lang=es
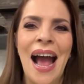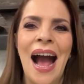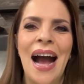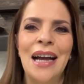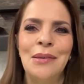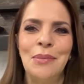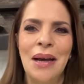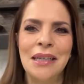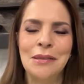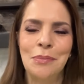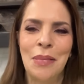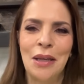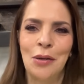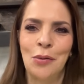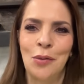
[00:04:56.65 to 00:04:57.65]
Hay más,
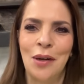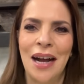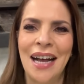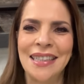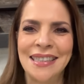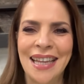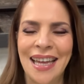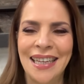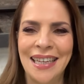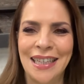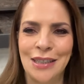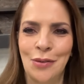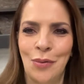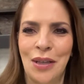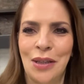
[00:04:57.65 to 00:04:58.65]
pero hasta ahí
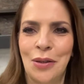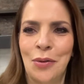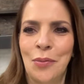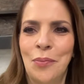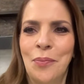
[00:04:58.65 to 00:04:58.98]
les cuento.